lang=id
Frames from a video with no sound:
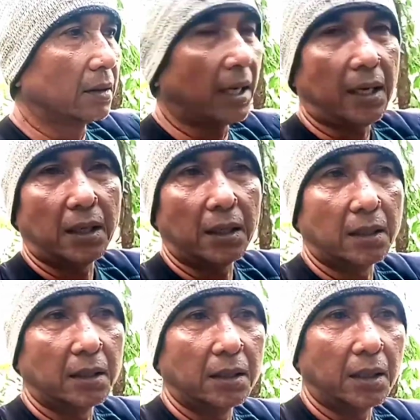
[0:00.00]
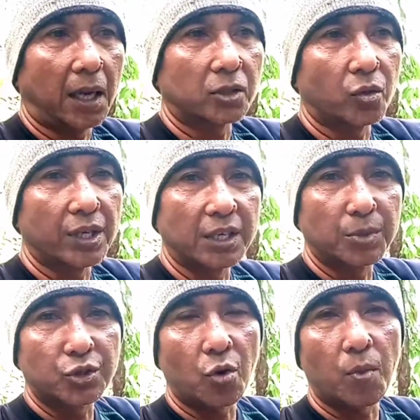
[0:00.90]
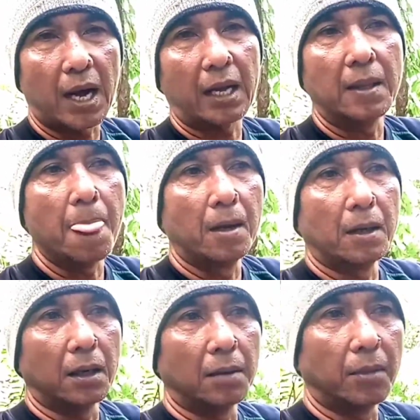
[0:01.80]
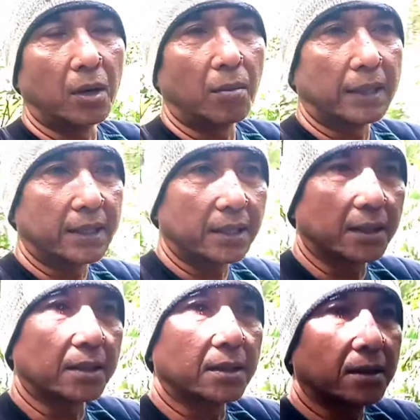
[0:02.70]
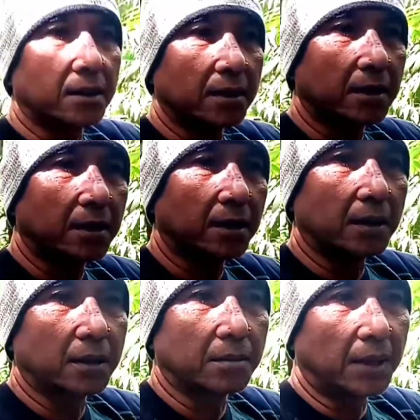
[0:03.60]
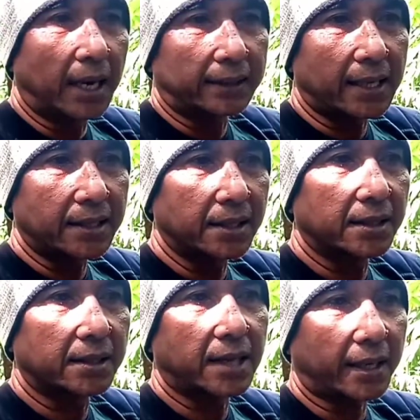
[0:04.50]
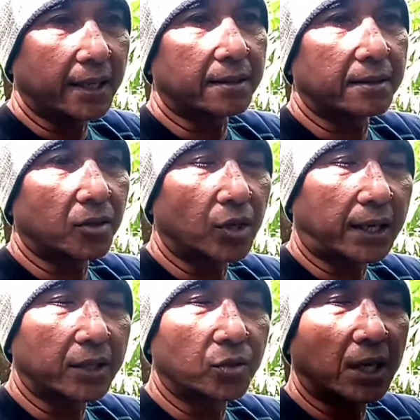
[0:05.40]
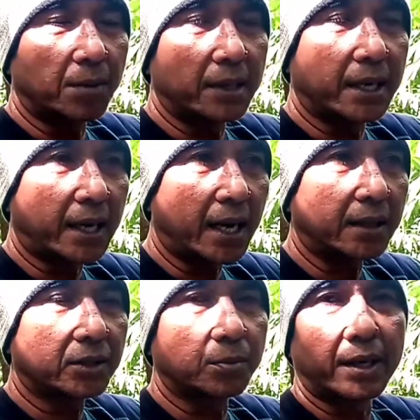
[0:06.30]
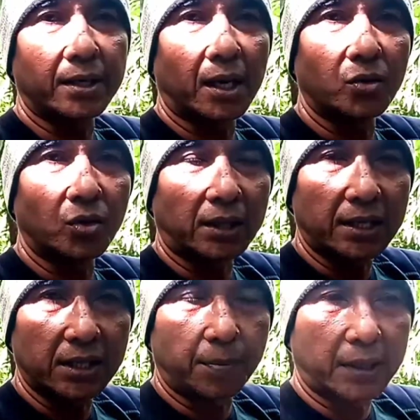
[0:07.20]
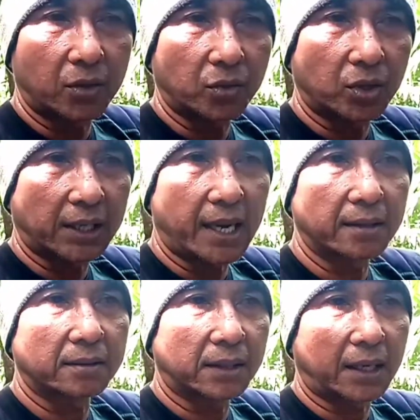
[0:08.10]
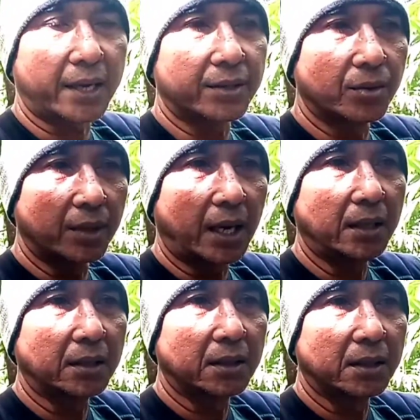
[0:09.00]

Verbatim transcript: ya atau ingin mencoba uh, mengobati mengatasi sakit saudara itu dengan bajaka, sebaiknya konsultasi kepada dokter yang terkait dulu ya.